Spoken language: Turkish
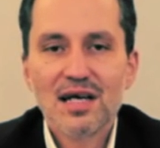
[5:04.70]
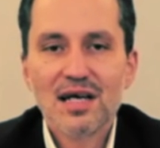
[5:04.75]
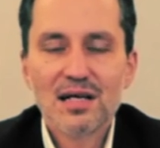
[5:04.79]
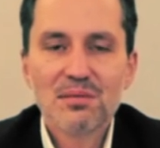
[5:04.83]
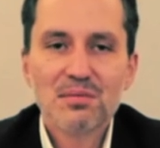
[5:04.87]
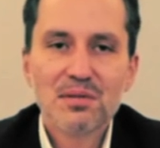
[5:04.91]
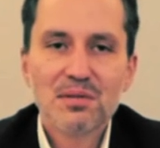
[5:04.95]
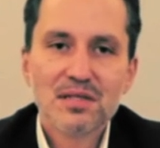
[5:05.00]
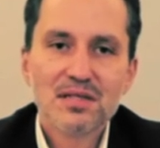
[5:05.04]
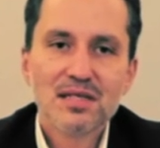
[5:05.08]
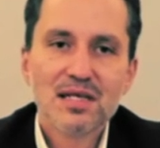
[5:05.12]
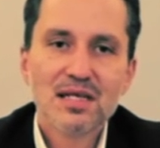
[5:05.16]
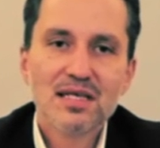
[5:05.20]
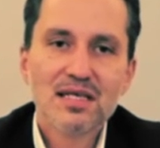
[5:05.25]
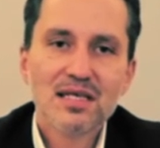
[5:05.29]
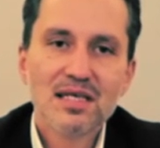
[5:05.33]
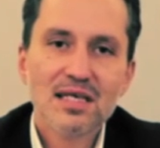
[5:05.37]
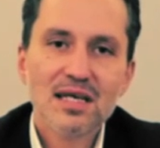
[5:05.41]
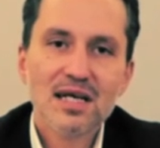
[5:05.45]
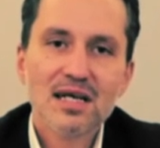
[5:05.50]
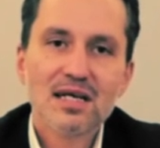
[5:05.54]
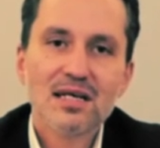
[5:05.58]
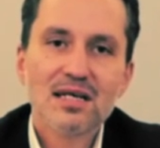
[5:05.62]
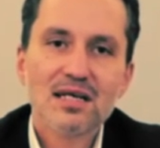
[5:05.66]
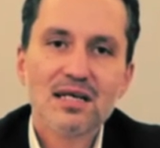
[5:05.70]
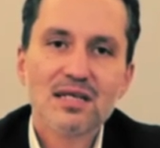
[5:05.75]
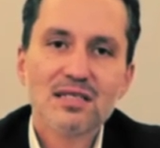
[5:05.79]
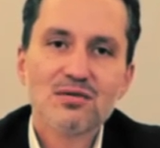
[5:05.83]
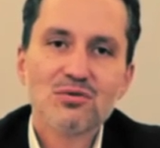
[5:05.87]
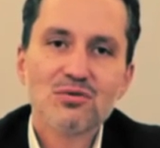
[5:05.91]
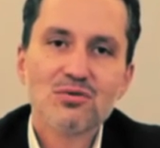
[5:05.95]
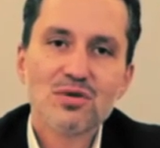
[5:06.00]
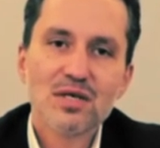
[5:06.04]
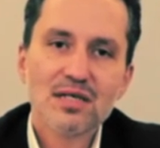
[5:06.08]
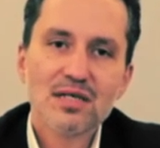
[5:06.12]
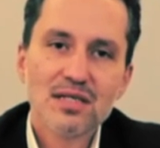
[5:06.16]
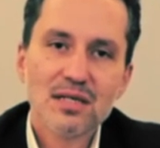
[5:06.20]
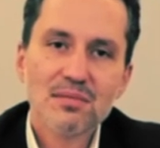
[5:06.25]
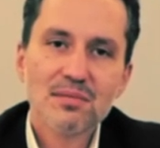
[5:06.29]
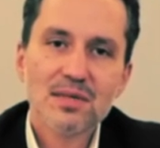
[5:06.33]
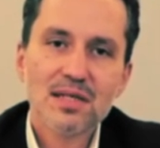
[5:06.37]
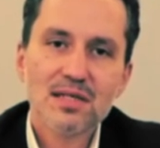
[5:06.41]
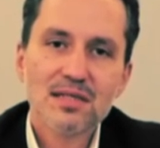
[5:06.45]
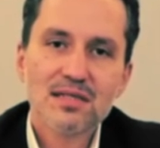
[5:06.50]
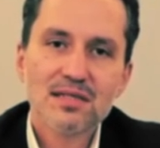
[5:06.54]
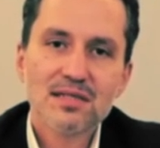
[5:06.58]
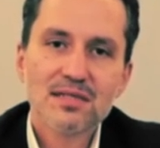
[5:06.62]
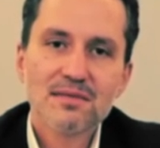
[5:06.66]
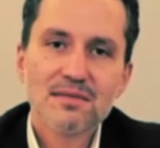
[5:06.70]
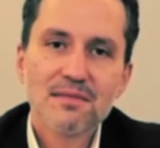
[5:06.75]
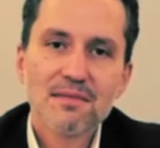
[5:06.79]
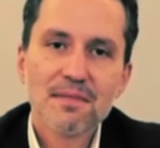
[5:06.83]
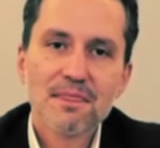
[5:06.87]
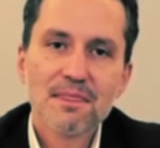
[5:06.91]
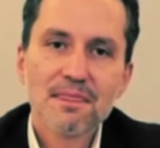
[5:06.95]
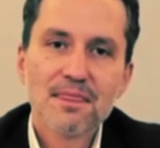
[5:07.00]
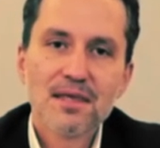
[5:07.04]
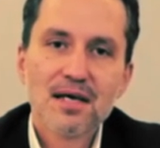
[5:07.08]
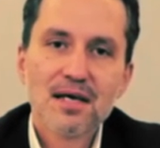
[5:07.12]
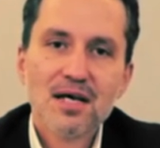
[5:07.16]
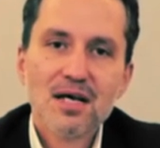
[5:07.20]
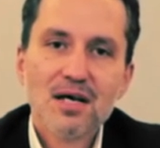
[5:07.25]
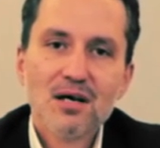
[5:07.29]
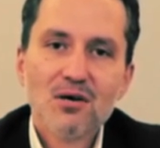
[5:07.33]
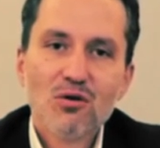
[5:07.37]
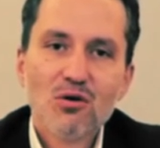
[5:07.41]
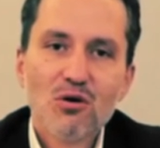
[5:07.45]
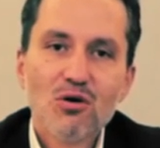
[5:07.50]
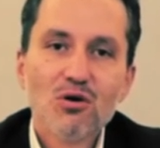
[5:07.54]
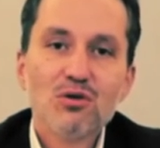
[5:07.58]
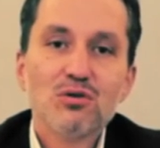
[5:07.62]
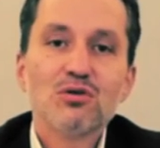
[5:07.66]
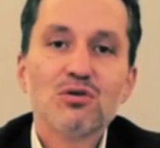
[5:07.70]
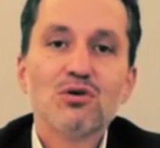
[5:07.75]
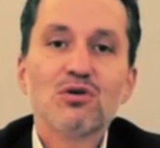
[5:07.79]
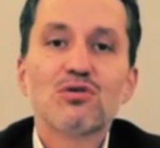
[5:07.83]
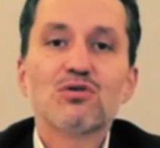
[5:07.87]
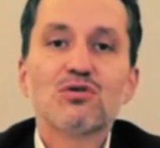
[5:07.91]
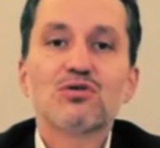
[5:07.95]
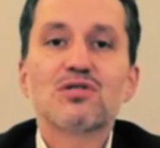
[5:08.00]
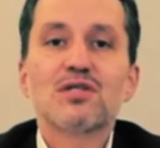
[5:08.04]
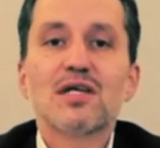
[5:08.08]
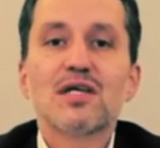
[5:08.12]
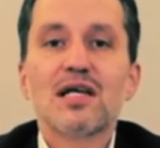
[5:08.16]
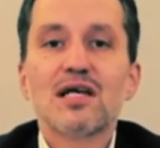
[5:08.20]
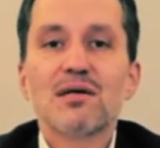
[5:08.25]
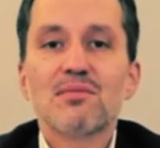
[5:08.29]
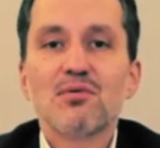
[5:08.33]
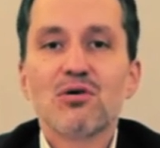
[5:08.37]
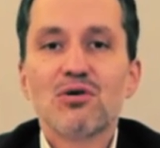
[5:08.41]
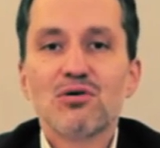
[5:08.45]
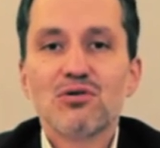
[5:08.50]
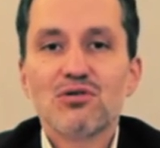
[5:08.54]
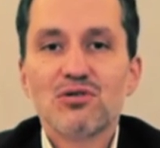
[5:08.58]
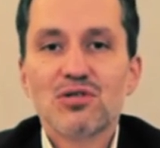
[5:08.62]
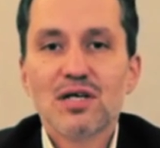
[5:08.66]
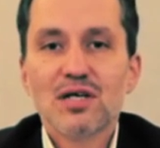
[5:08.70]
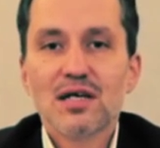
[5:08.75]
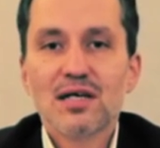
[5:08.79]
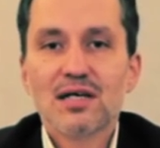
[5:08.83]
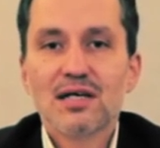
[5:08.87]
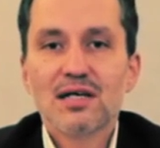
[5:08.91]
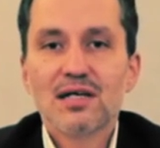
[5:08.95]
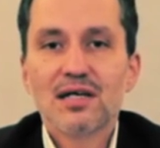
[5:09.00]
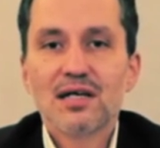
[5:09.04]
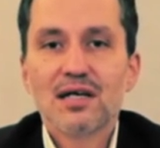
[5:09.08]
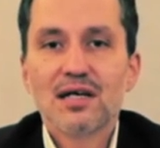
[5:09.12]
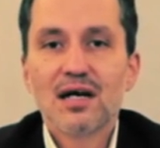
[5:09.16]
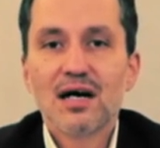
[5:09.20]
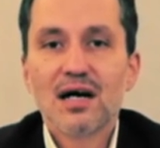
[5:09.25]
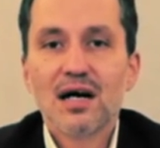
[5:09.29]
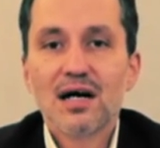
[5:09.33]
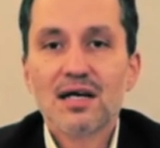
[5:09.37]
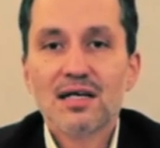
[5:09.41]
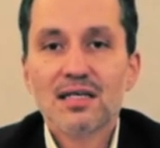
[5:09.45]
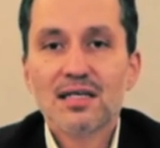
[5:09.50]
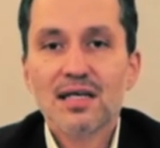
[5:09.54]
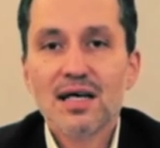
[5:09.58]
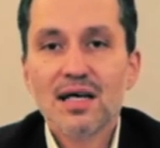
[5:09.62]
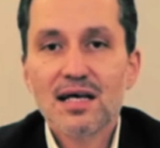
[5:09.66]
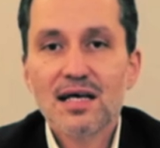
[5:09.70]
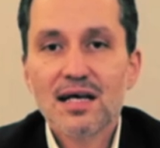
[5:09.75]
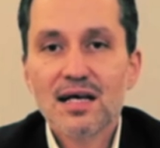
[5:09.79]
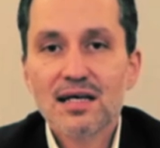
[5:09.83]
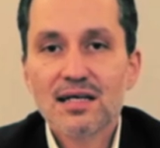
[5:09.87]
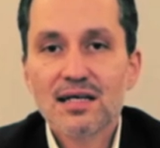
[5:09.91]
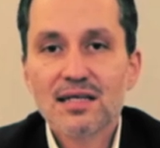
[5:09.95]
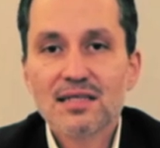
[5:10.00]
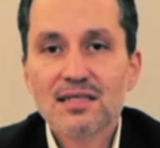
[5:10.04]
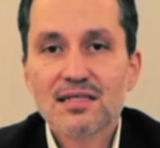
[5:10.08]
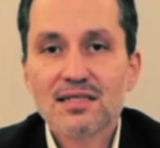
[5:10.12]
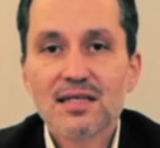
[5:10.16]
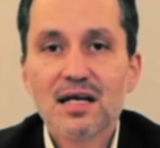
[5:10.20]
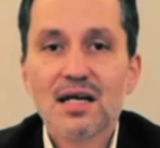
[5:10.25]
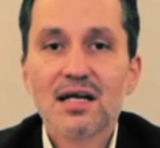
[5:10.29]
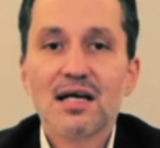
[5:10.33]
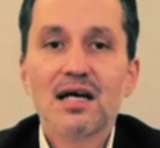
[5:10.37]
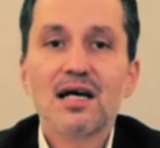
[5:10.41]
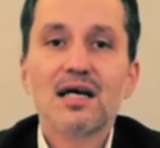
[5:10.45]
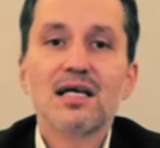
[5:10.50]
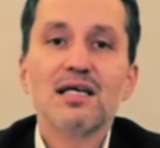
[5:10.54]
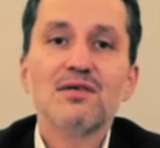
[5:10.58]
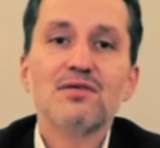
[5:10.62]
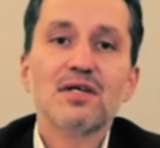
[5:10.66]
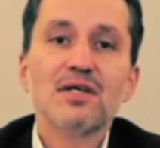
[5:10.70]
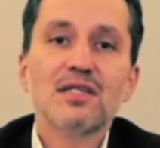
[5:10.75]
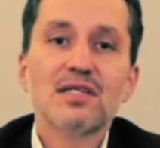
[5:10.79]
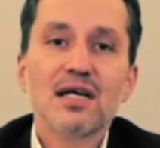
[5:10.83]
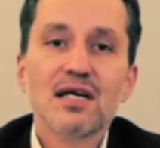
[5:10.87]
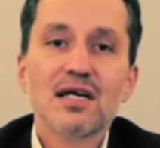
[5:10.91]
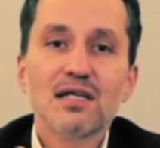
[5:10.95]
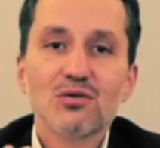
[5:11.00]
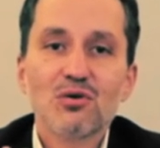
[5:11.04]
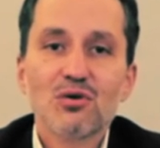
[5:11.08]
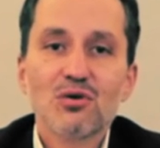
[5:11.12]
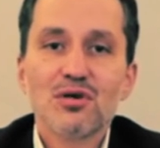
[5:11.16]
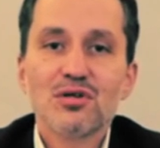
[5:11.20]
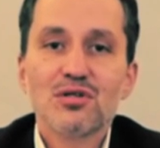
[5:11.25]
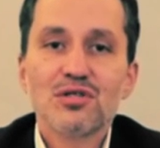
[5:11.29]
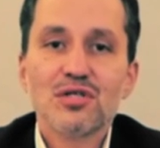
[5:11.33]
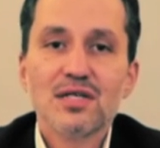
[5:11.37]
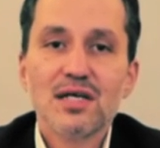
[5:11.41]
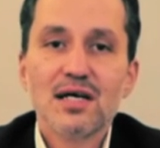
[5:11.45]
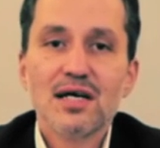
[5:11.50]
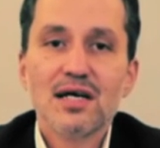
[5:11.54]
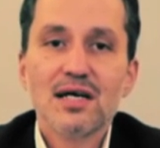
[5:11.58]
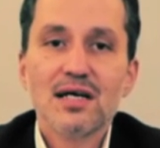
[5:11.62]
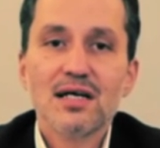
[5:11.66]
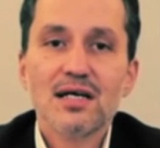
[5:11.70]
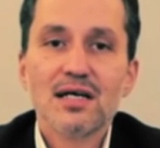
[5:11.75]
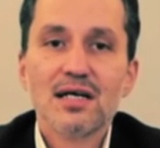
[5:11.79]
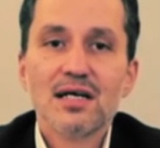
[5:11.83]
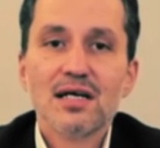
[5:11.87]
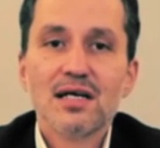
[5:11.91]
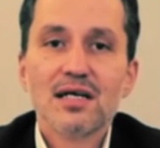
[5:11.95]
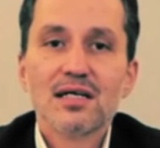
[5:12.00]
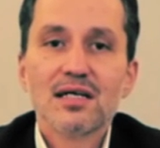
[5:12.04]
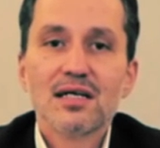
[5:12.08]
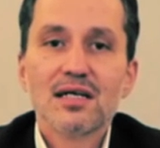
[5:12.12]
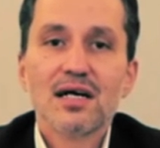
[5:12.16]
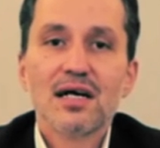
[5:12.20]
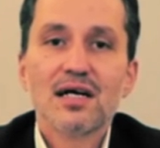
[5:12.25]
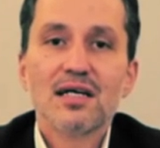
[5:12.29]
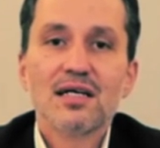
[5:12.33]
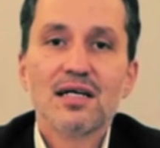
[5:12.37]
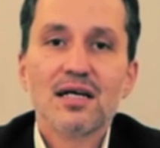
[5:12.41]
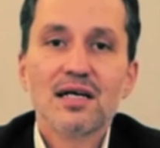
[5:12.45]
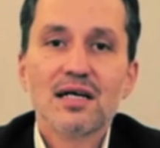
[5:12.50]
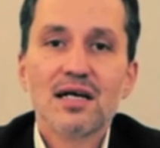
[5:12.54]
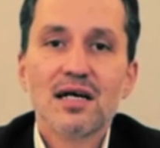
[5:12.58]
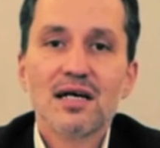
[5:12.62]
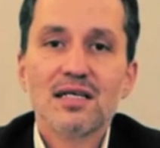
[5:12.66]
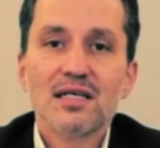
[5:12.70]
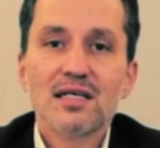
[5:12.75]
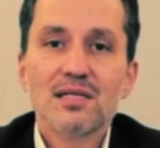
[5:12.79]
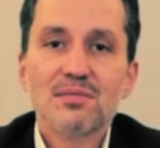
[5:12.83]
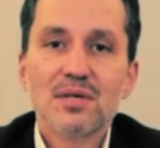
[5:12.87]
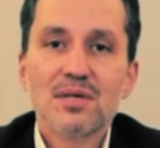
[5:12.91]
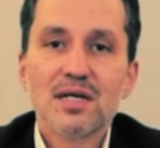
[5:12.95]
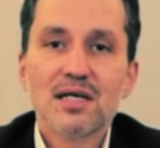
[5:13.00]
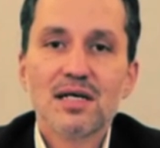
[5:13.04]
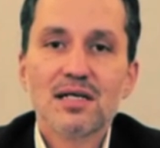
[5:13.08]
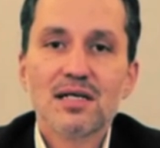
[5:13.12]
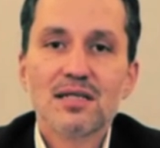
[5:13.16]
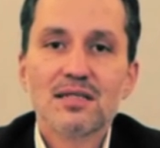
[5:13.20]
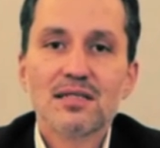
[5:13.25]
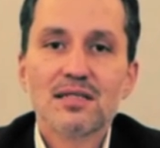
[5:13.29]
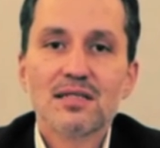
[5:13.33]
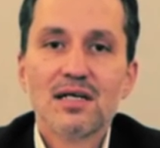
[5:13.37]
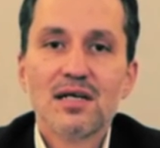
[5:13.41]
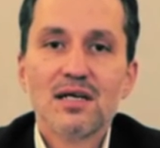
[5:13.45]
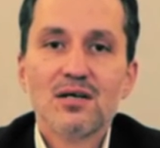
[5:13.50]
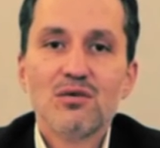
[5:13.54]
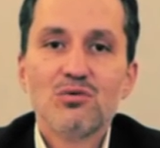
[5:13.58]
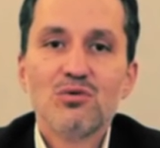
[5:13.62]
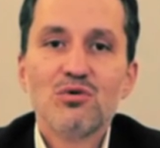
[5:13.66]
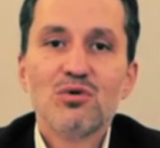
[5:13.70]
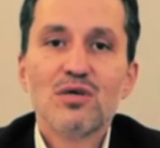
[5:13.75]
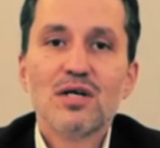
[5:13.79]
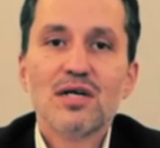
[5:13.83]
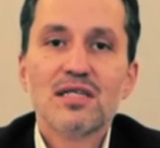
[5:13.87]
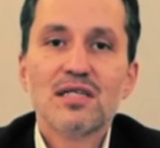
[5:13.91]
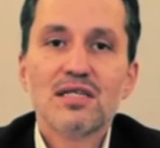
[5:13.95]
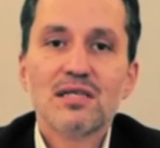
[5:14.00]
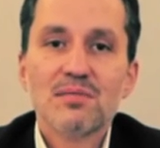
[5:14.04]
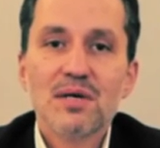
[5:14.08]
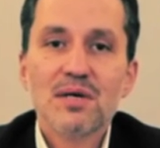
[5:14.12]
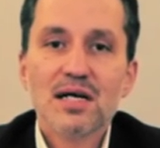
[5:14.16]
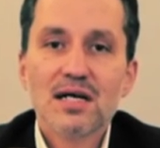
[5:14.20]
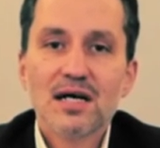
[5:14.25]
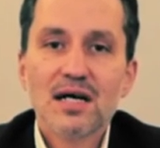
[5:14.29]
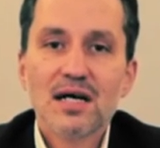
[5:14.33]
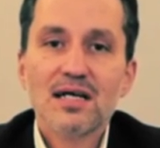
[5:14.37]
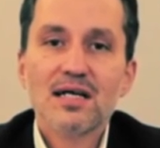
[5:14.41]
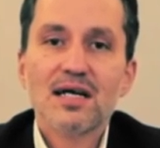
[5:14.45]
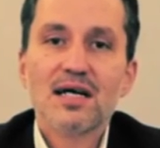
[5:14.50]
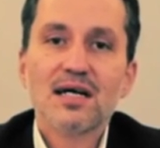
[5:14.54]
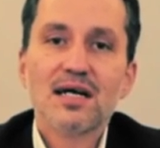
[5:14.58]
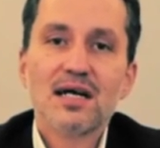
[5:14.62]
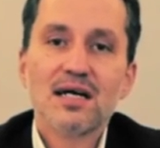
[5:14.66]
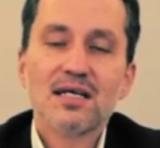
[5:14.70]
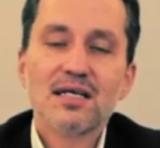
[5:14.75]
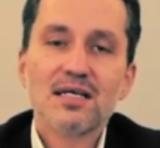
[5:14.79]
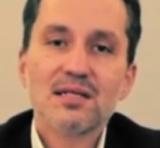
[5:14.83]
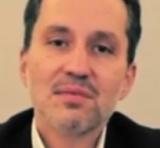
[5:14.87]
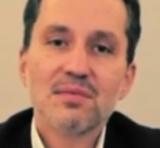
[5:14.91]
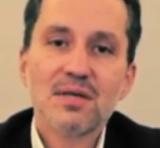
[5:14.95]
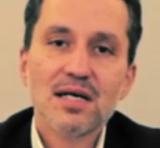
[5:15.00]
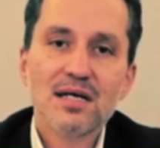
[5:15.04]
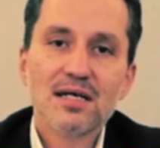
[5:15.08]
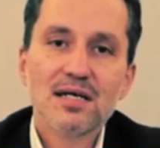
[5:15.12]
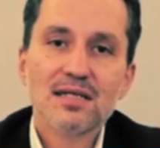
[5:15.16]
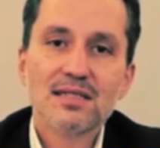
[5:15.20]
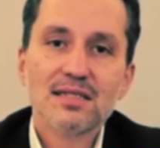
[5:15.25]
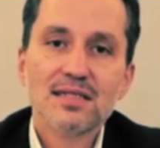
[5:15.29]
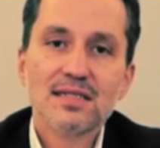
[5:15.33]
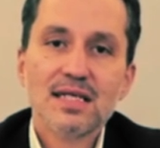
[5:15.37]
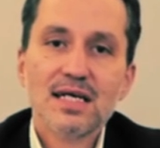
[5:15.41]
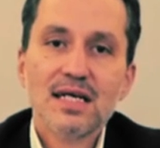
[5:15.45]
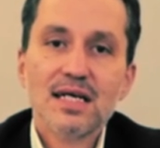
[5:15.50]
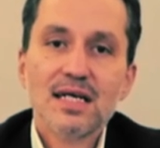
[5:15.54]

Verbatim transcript: elbette ki yerli aşı üretemeyiz. 19 sene boyunca ARGE'ye, sanayi ve teknolojiye kaynak ayırmayan, üretime kaynak ayırmayan,